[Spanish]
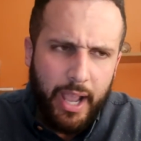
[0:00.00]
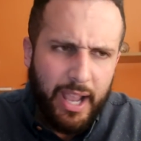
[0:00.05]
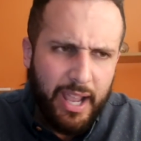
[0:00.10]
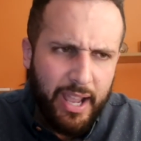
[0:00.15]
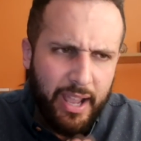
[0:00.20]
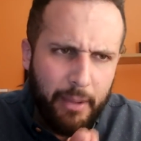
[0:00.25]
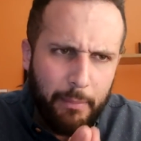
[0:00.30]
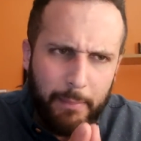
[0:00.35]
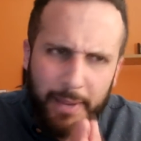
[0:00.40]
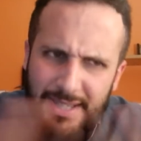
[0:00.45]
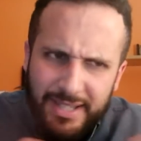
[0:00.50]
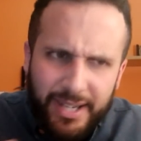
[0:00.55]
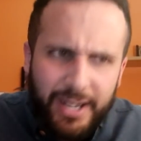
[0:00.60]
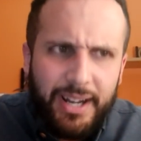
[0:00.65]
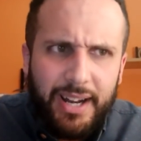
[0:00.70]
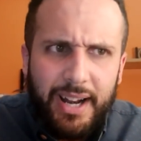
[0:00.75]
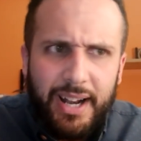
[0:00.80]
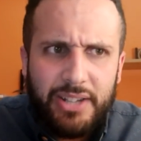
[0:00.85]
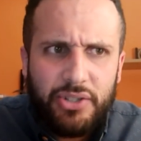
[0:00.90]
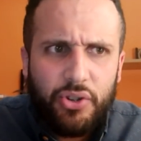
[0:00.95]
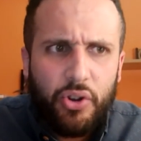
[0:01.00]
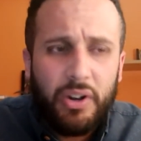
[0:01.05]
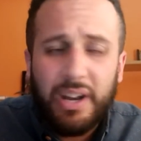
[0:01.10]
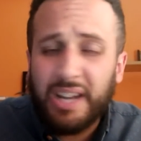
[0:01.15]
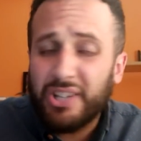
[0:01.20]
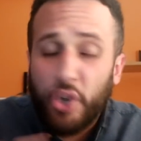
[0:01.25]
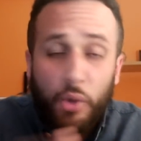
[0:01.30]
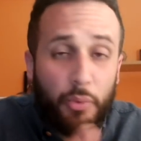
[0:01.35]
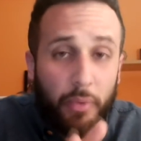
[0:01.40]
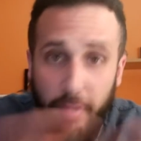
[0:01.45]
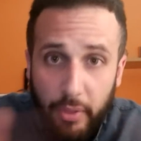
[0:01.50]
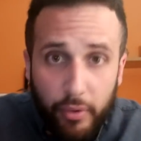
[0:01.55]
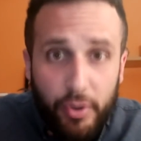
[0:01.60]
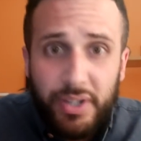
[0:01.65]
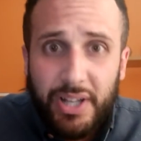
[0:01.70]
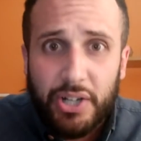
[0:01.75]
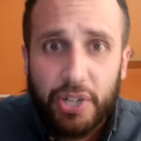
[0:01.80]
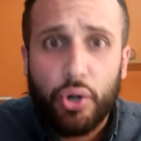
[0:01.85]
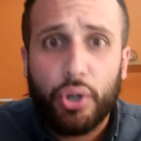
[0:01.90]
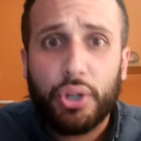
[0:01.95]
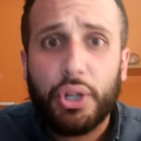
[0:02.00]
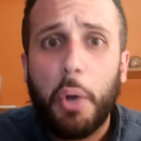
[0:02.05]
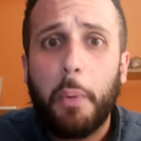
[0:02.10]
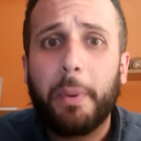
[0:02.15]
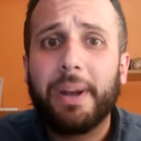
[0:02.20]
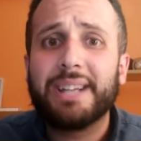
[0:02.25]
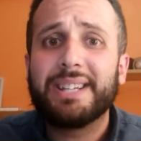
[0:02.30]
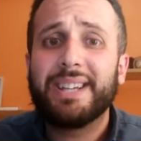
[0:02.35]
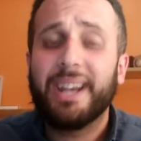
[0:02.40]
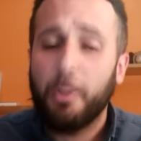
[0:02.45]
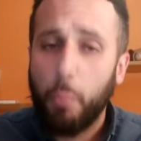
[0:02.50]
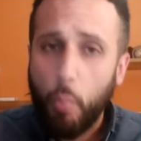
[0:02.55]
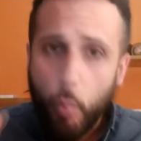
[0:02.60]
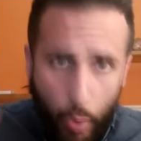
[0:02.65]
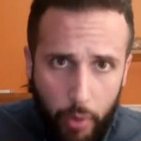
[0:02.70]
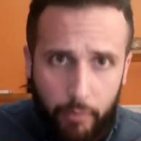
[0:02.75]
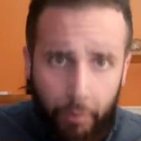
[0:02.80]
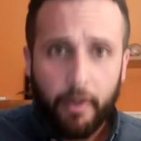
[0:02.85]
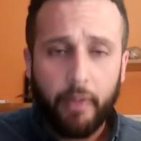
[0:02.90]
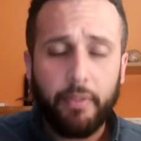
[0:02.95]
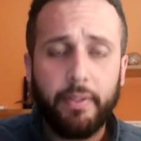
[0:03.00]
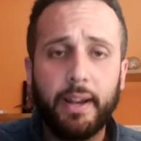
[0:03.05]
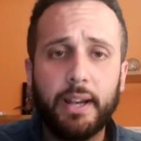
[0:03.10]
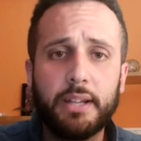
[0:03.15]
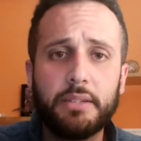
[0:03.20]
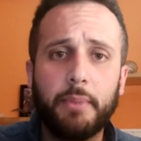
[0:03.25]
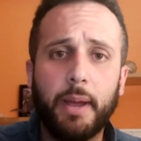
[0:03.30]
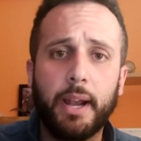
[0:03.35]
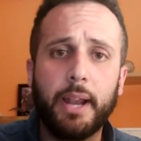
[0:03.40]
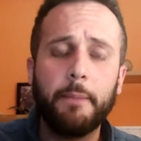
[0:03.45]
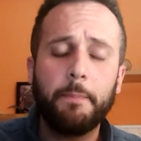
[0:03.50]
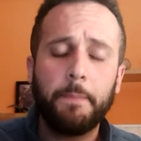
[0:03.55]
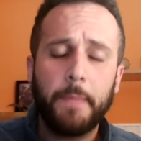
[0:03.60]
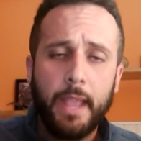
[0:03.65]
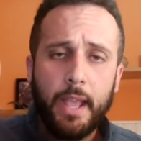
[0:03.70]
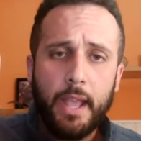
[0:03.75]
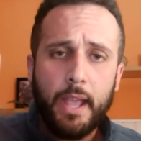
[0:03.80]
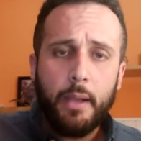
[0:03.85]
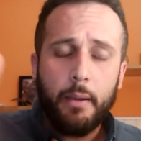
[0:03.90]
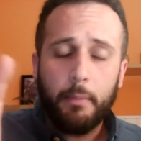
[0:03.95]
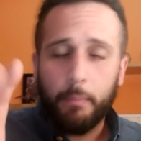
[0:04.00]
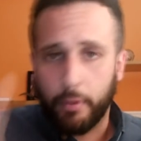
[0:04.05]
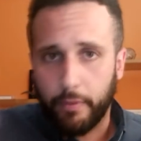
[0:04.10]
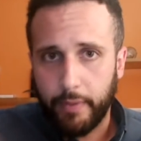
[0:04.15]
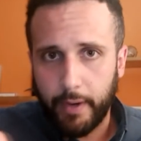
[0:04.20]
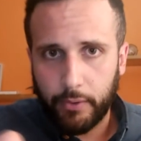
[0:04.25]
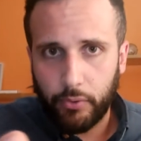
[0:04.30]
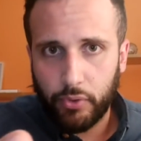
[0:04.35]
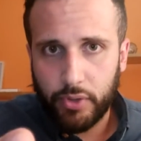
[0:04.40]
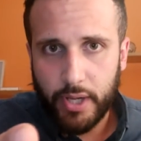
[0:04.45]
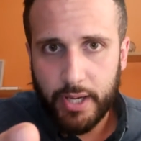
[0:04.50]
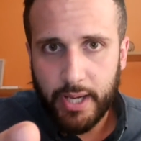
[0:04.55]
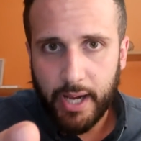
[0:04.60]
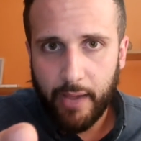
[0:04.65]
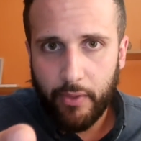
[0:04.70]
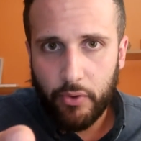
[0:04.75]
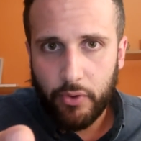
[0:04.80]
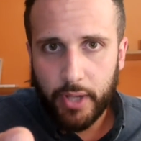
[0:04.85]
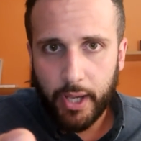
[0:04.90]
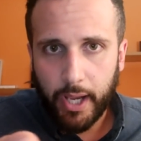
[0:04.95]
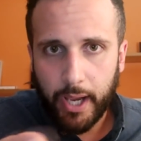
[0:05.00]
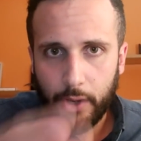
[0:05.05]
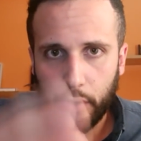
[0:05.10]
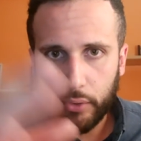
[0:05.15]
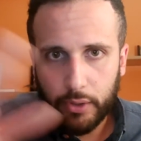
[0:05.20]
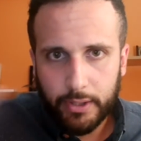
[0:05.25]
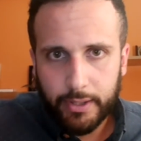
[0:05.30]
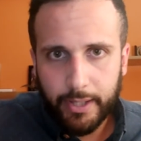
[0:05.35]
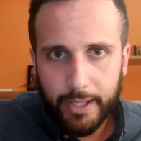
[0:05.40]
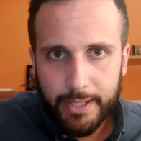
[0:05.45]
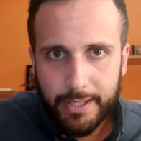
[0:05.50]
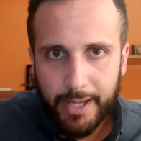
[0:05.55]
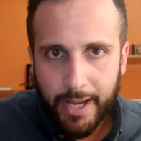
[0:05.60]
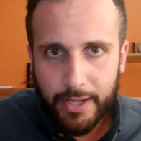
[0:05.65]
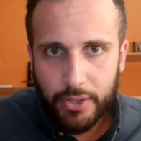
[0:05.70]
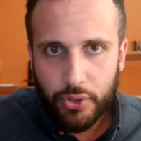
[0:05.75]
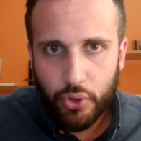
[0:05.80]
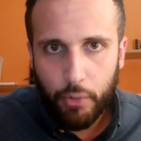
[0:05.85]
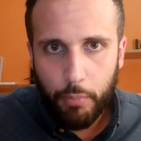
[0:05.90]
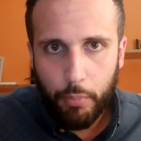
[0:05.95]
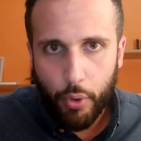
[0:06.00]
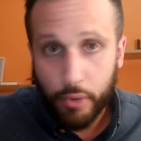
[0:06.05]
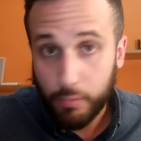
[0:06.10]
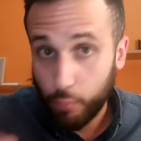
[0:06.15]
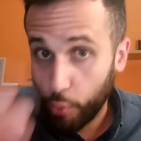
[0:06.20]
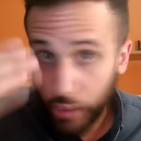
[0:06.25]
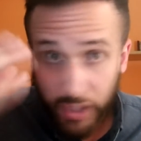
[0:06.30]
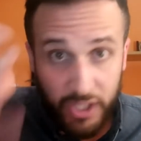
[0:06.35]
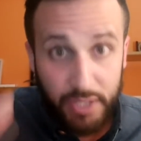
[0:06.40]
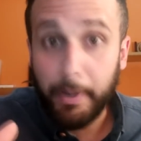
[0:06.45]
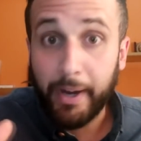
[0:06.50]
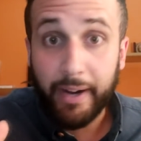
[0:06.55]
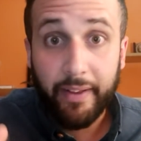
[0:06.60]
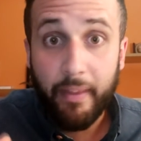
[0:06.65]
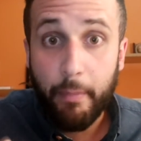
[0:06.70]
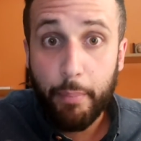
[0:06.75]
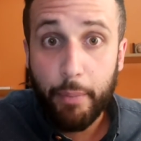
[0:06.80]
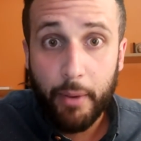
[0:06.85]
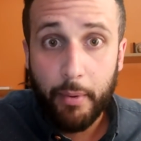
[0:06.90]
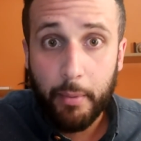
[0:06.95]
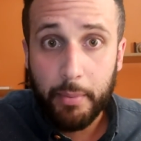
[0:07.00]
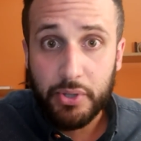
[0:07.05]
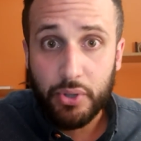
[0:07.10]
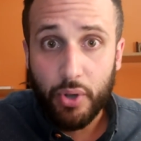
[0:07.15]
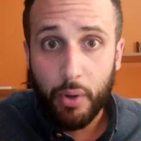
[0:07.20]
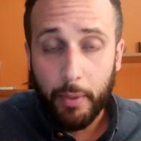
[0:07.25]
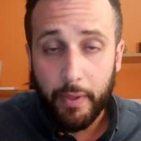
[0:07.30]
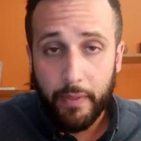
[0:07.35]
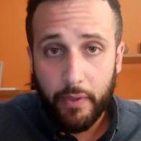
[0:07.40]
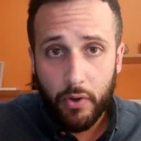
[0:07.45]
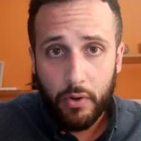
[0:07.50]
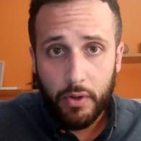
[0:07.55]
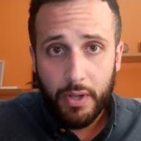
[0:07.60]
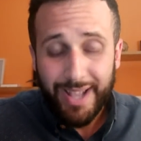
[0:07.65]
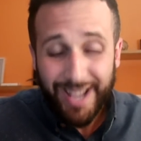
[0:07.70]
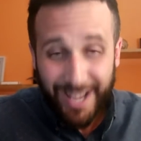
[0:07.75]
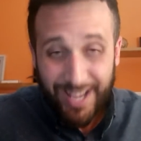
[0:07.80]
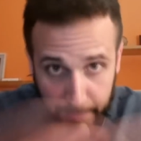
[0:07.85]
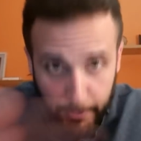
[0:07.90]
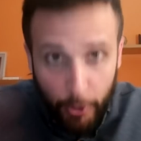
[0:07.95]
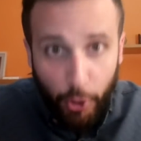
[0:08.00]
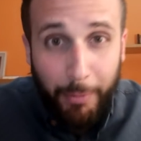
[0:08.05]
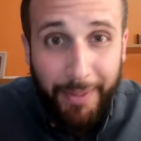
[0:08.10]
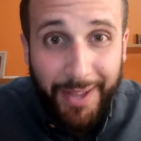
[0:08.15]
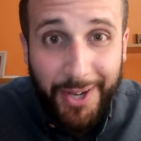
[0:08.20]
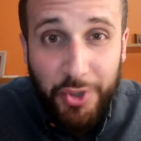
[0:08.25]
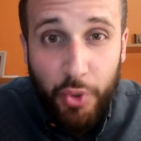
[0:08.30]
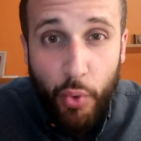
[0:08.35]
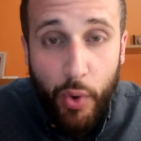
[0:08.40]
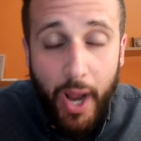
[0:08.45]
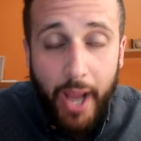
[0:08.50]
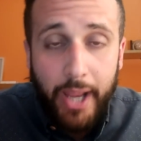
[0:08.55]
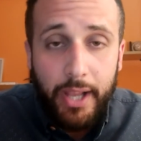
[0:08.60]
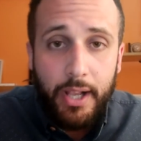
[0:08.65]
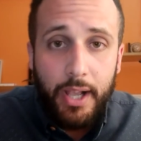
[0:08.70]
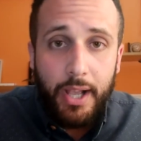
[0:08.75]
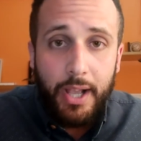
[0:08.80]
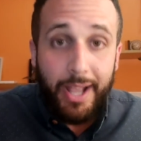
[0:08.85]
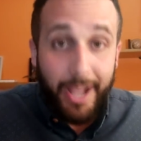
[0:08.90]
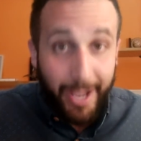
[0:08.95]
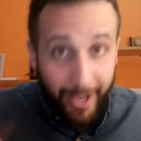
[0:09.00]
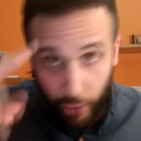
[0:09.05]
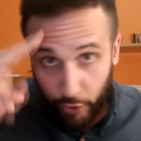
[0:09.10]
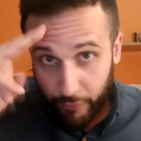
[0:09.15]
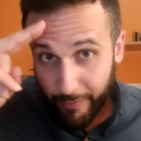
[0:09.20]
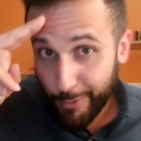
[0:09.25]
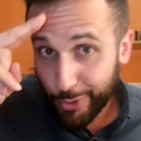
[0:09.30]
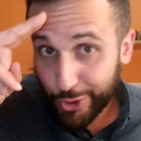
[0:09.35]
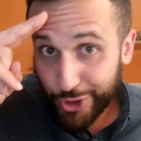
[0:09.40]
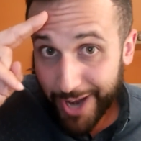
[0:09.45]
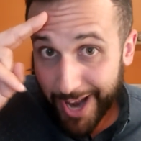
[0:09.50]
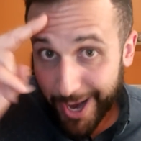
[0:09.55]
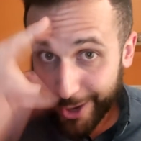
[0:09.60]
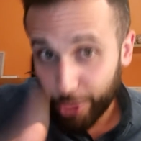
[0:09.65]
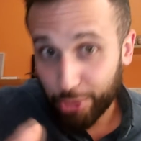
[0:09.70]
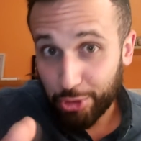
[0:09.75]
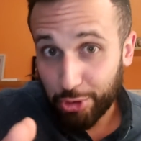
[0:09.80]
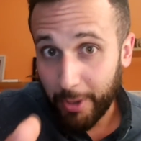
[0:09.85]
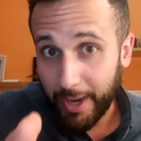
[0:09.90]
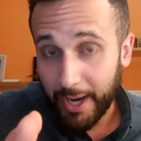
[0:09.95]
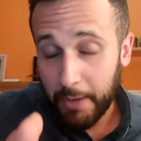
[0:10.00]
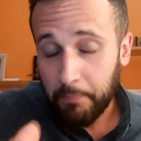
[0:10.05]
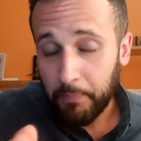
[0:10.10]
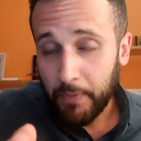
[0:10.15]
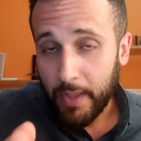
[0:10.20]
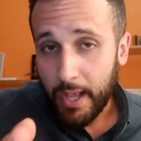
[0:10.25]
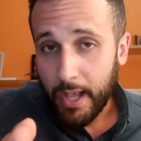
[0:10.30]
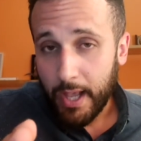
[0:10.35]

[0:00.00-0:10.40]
Eh, va a ser las, las condiciones del sorteo van a ser muy fáciles, ¿vale? Por cierto, si ha llegado hasta aquí y no te interesa esto, pues muchísimas gracias por haber visto el vídeo, espero que me dejes un like y nos vemos en otro, ¿vale?